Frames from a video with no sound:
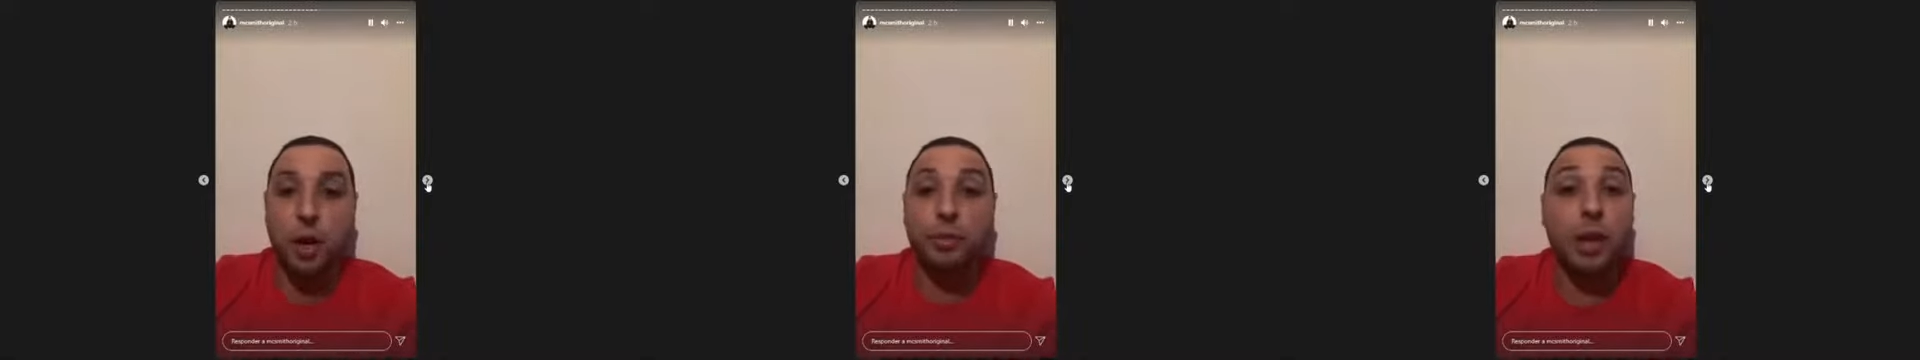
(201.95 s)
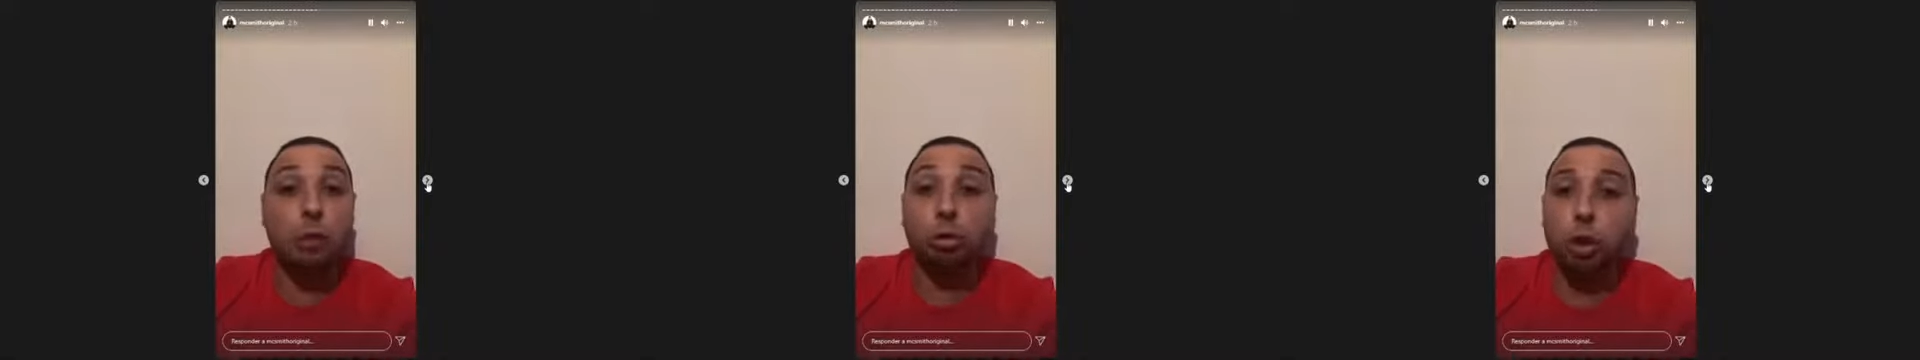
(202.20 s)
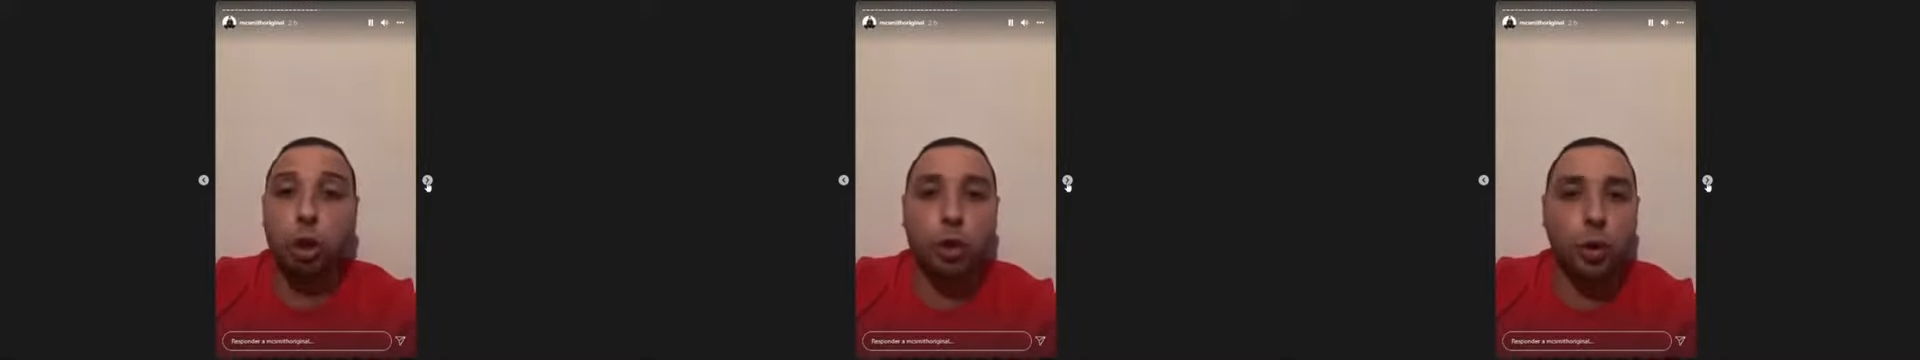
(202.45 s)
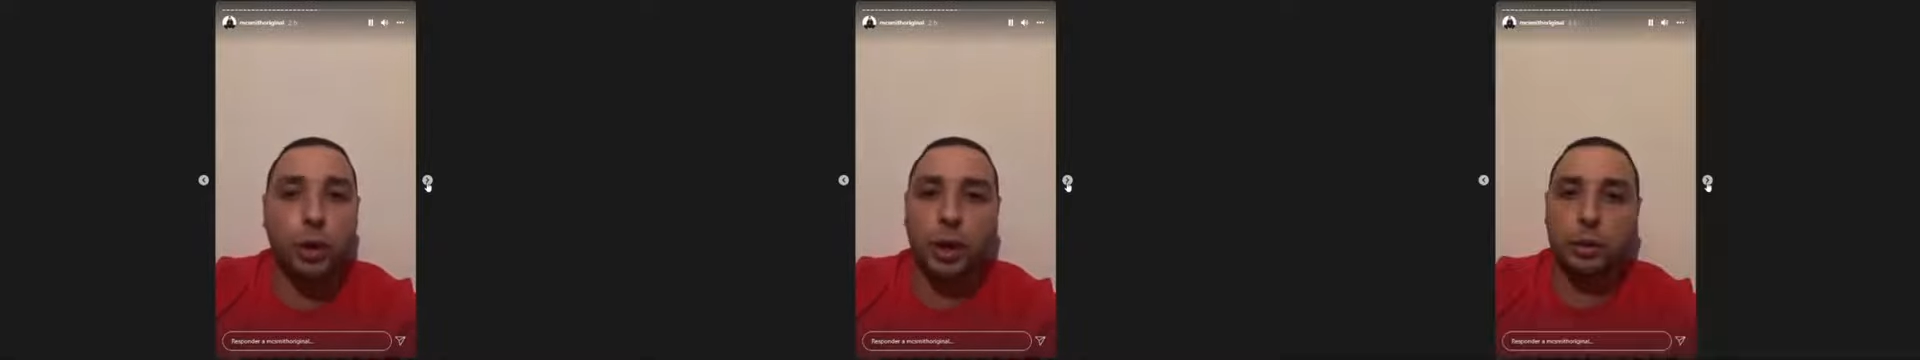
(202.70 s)
Não tô
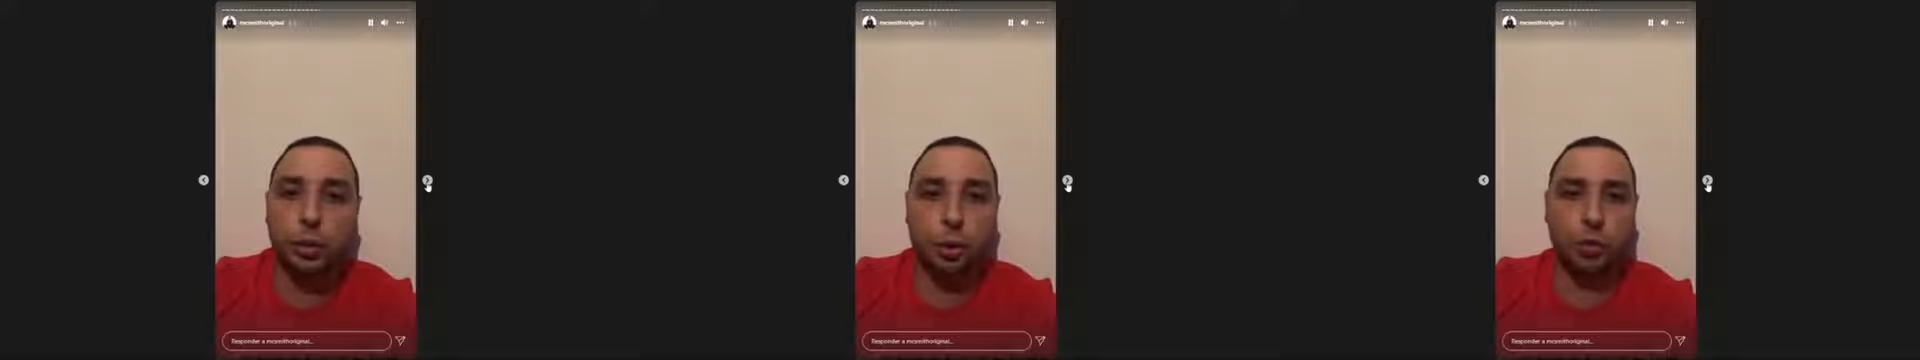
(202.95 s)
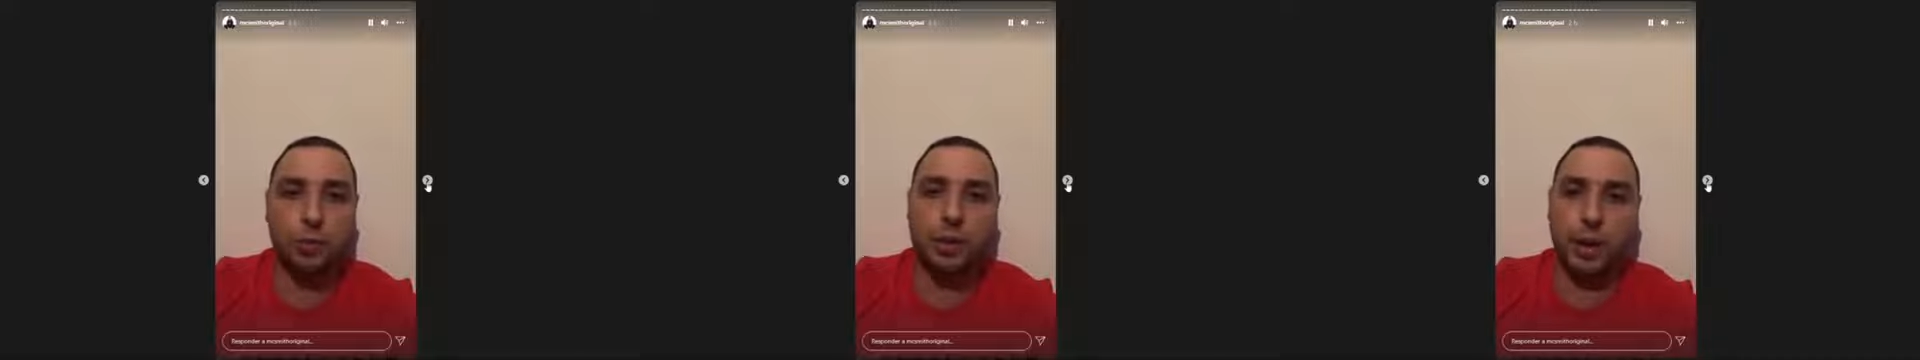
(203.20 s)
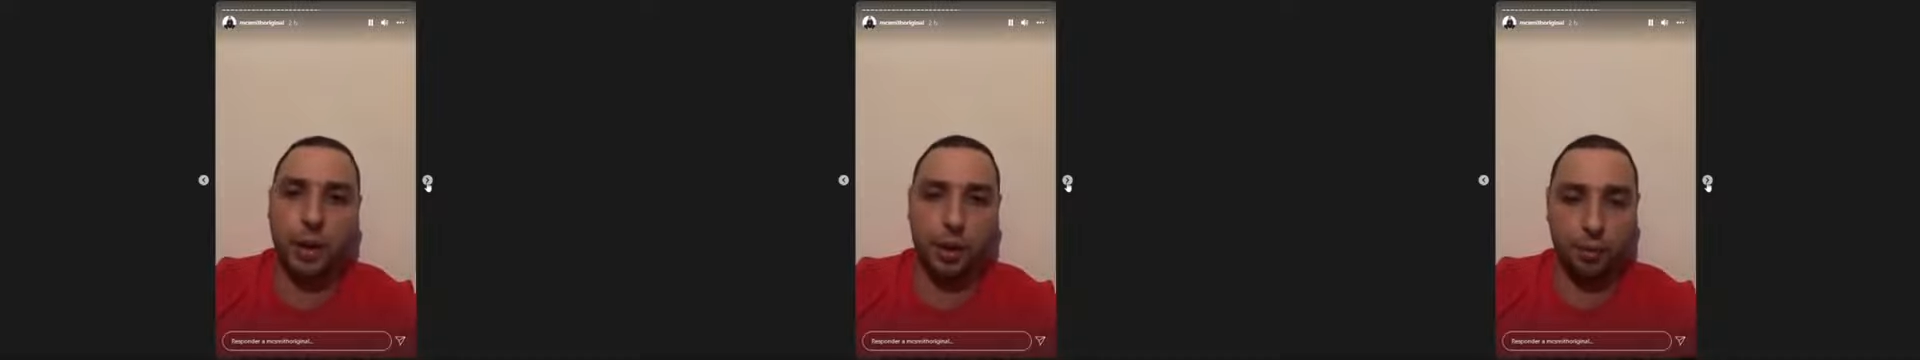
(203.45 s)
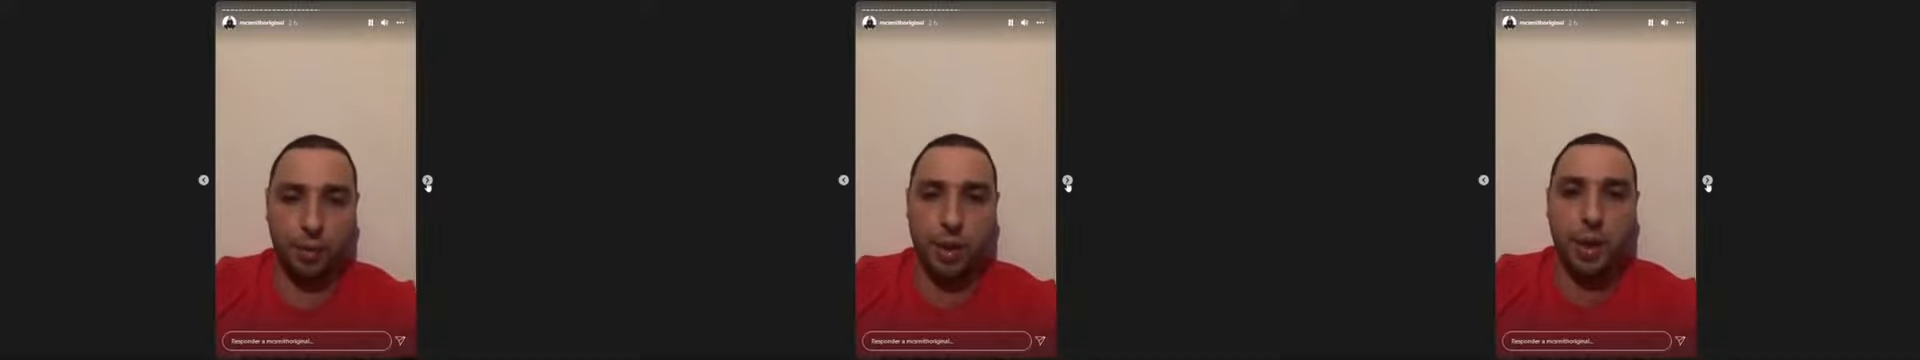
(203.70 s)
jogando o show do milhão.